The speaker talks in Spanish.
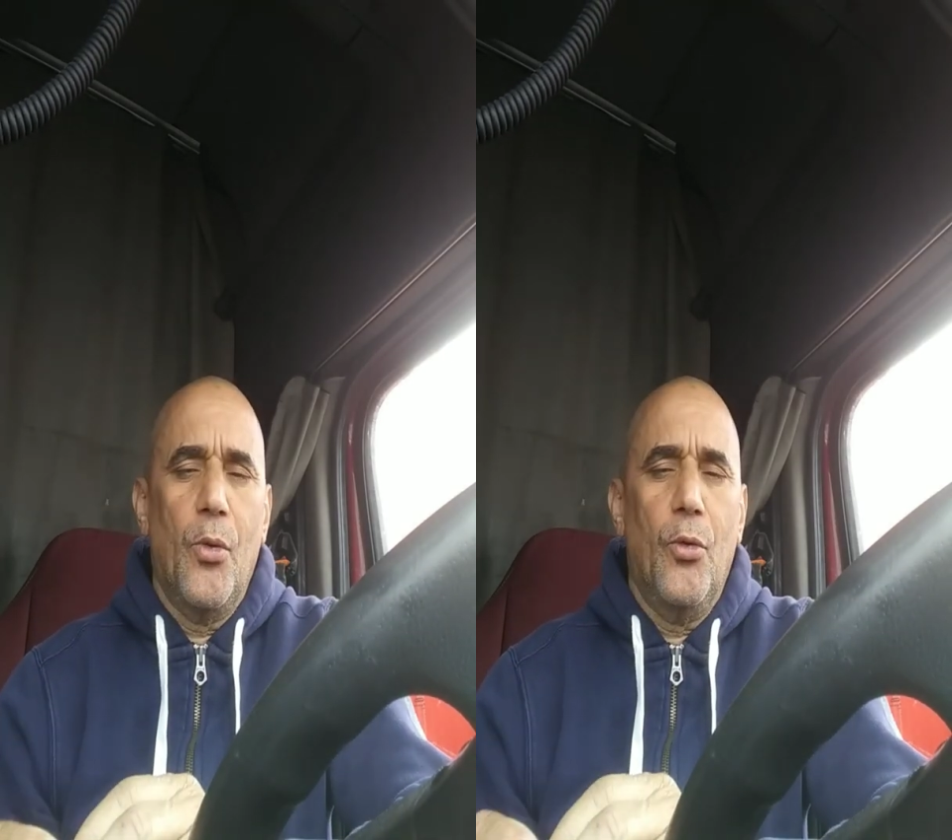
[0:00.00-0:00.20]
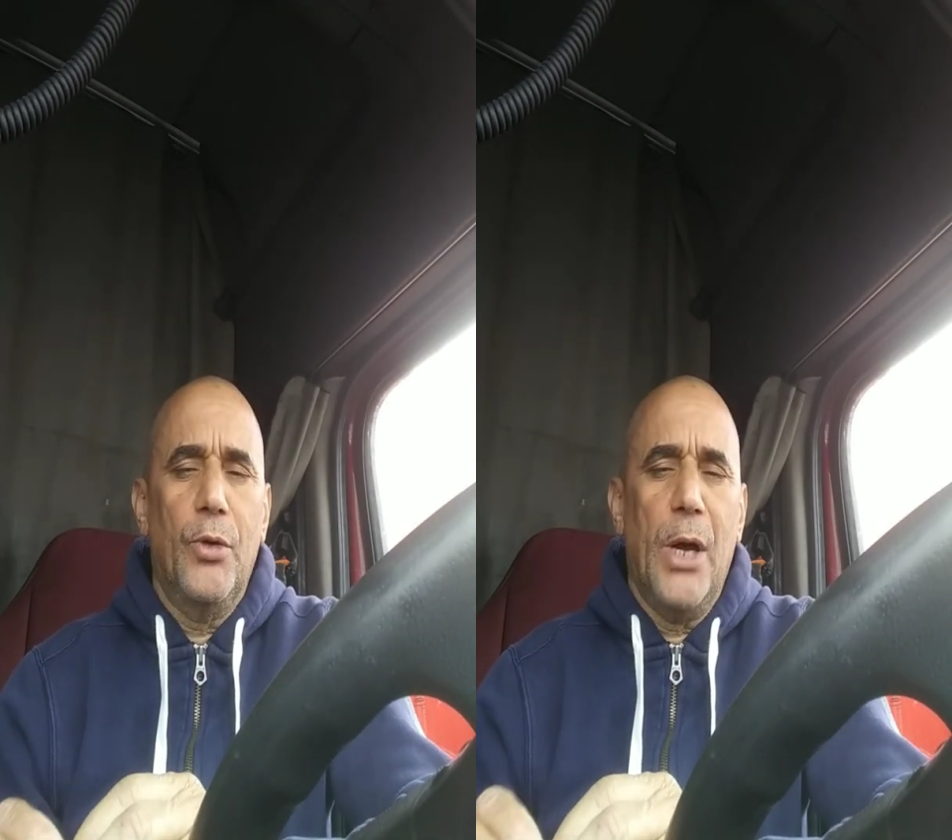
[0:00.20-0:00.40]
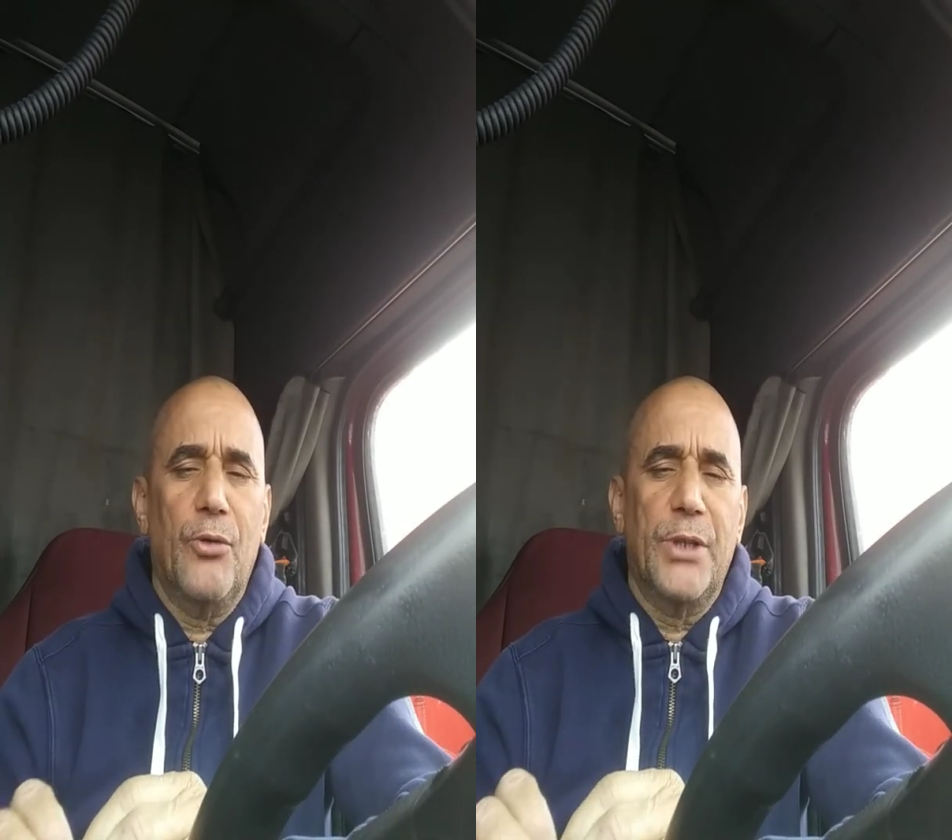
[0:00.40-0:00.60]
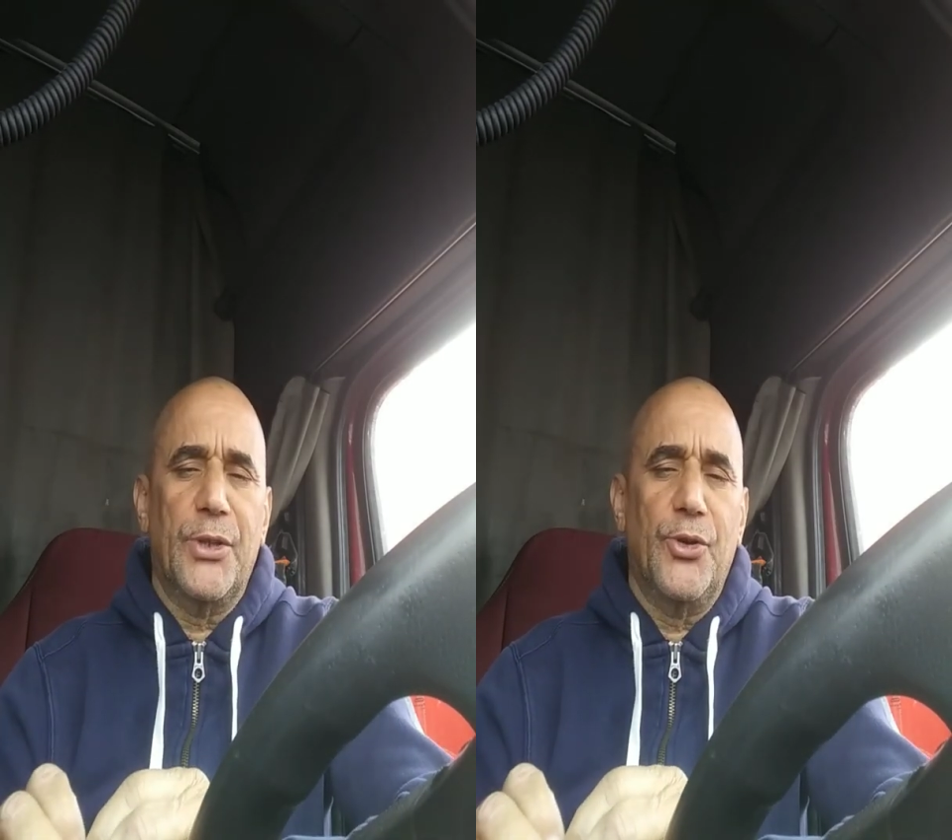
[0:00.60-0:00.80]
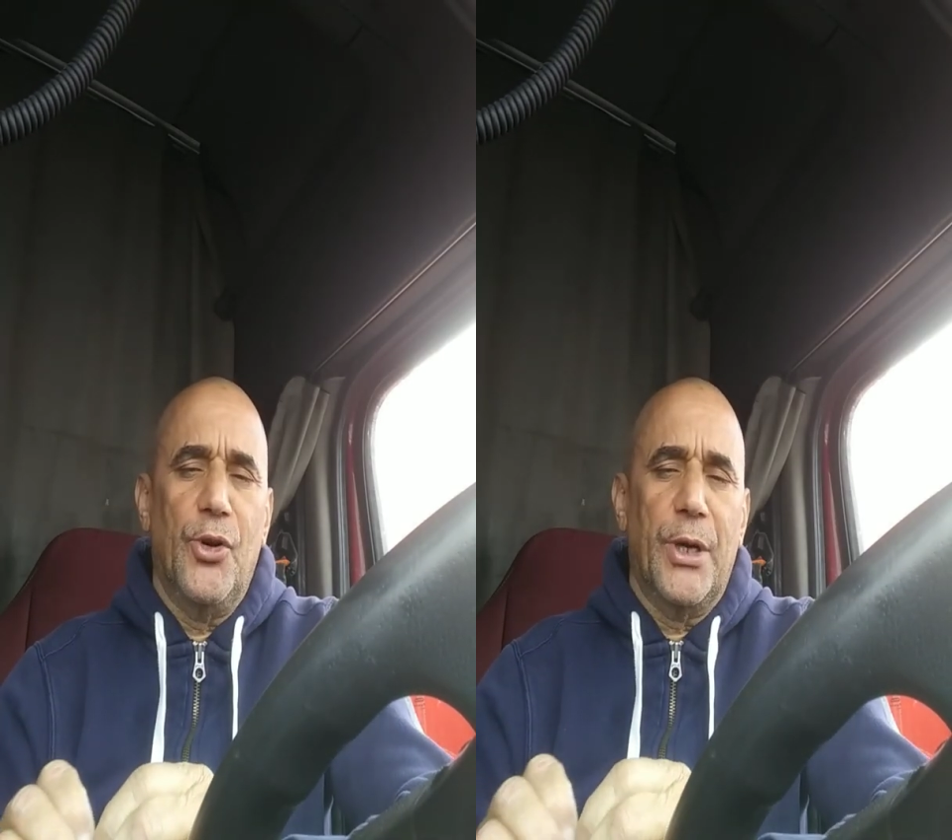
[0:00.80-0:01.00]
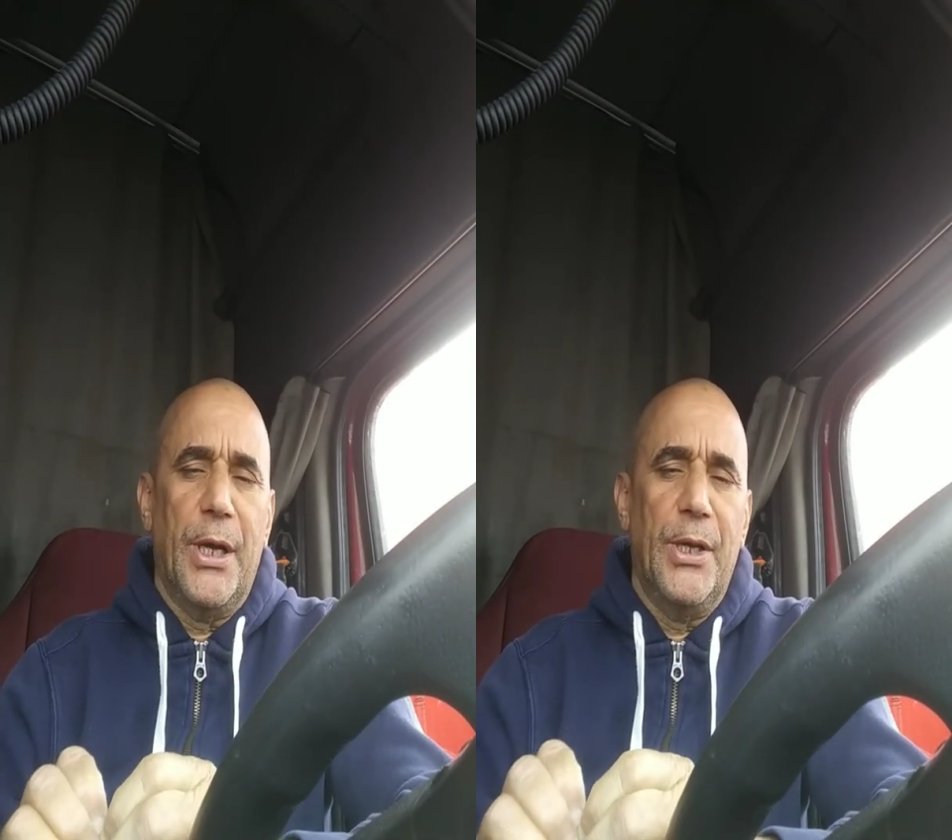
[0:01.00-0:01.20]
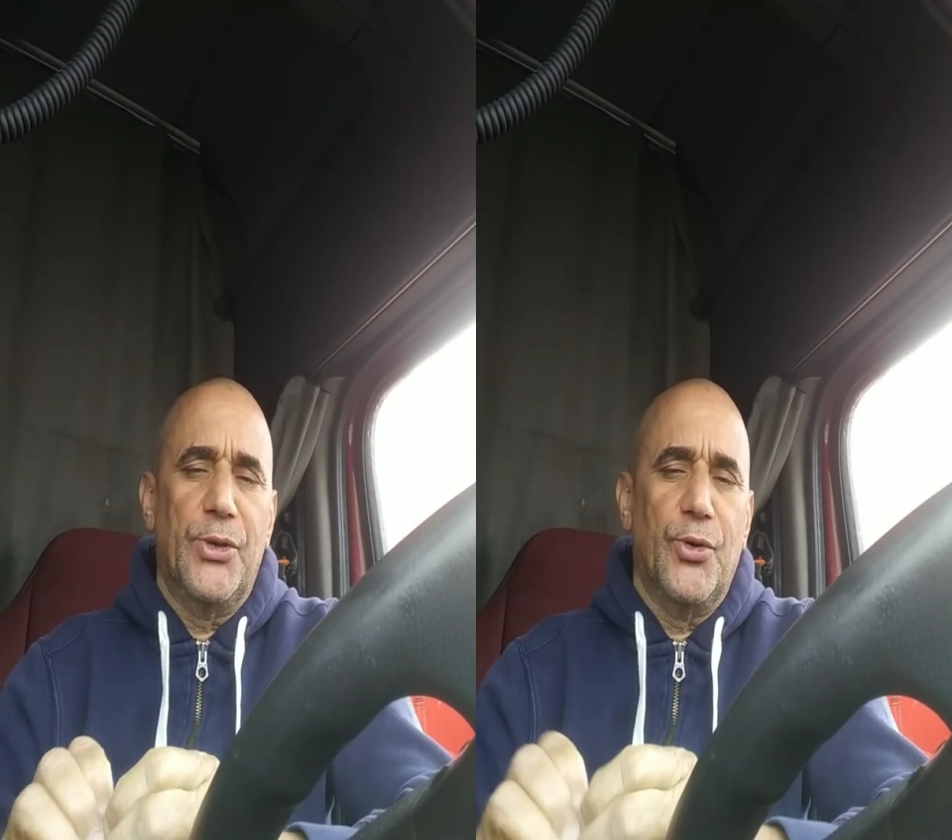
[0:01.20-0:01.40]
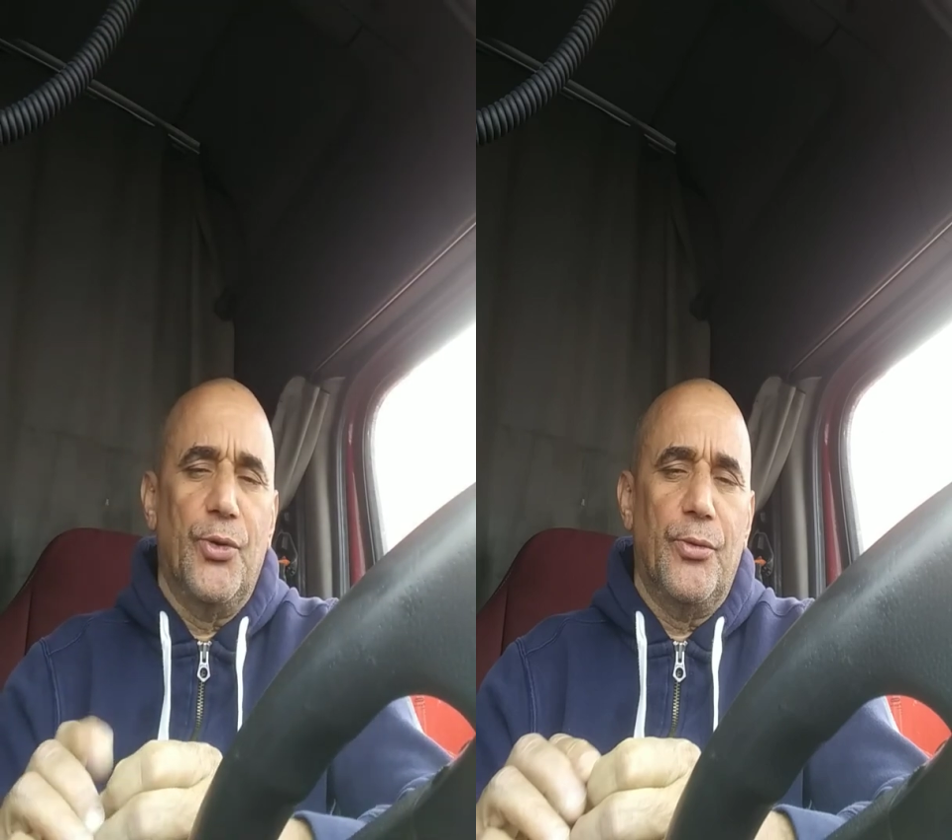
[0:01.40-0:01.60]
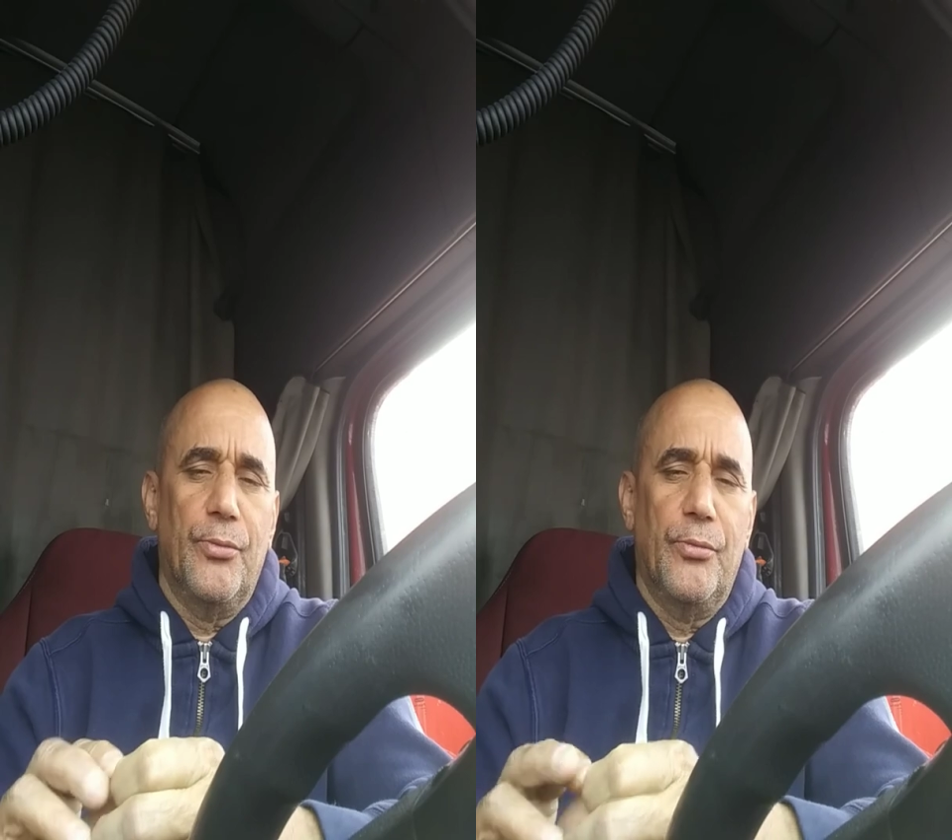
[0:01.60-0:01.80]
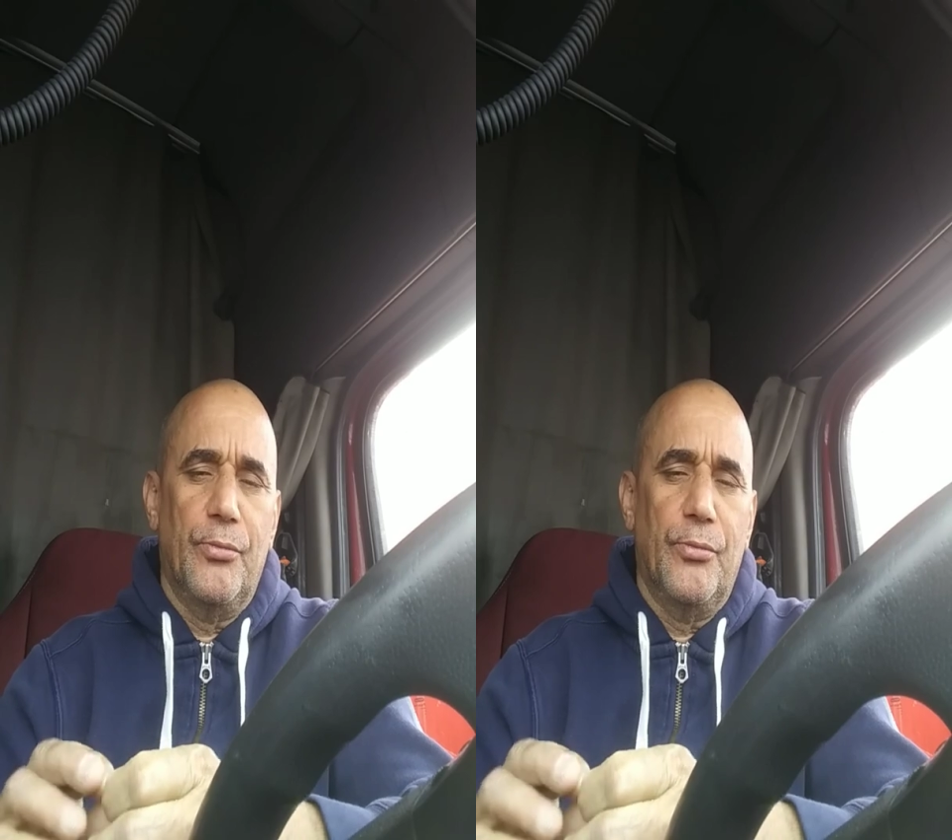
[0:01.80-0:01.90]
una acusación que hizo